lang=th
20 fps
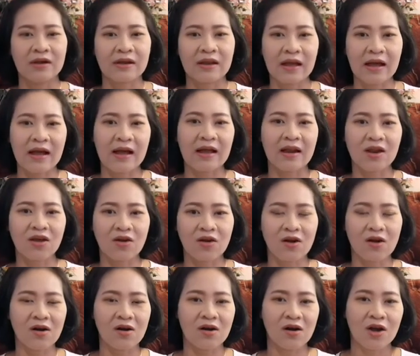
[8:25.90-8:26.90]
นะคะแล้ว
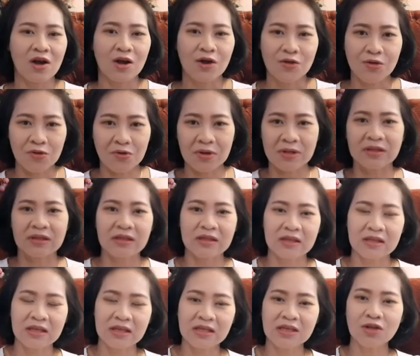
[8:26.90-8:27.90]
ก็ส่วน
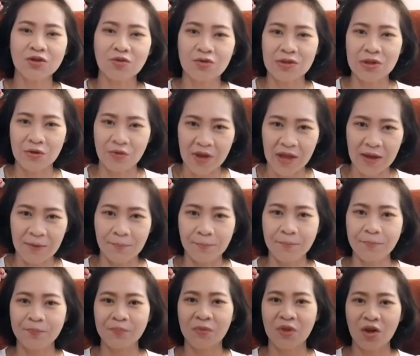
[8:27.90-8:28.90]
ที่จะลงเสาเข็ม
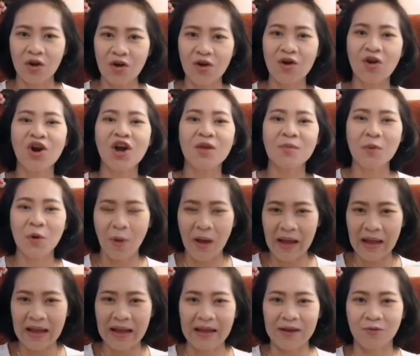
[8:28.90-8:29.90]
ก็ค่อยมาว่า
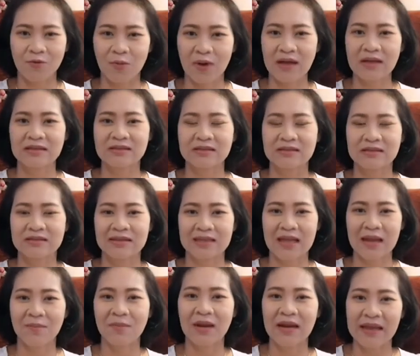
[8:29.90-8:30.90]
กันว่าจะ
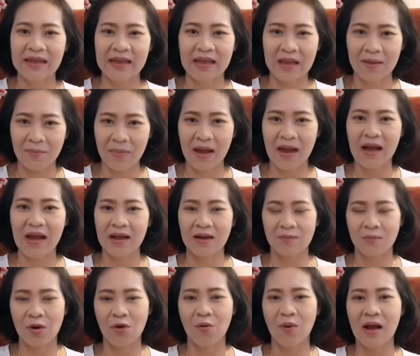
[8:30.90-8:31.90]
ทำอะไรไงบ้าง
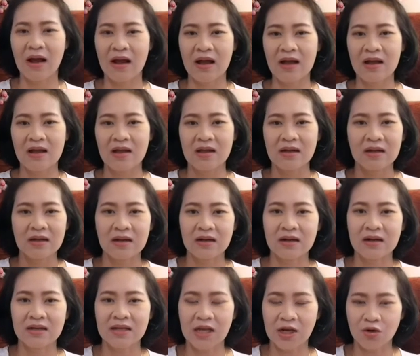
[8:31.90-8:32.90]
เพราะว่า
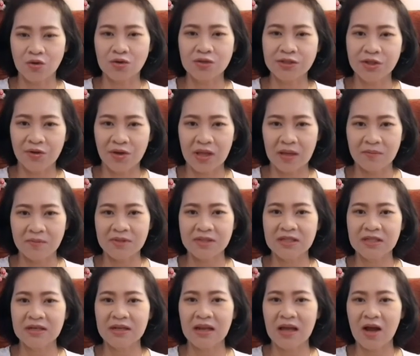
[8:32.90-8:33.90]
อย่างลงเสาเข็มจ
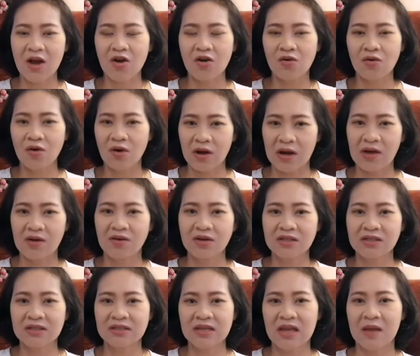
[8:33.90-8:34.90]
ริง ๆ แล้วของเราก็
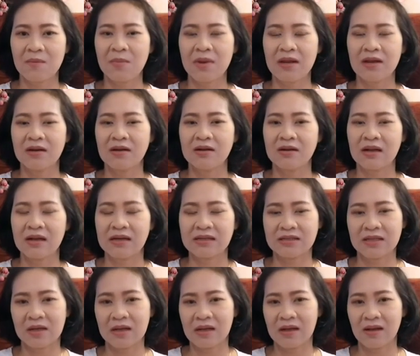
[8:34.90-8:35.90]
จะใช้เป็นอาจ
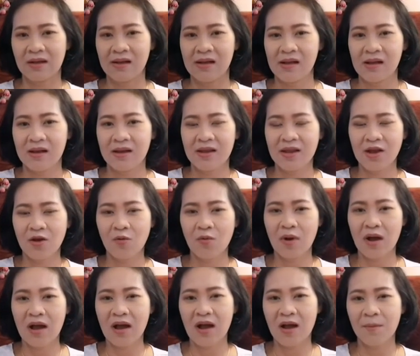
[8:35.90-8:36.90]
จะเรียก
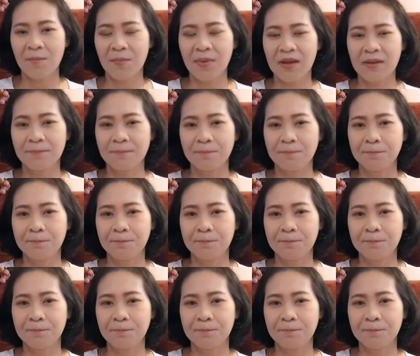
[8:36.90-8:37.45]
ว่าเป็น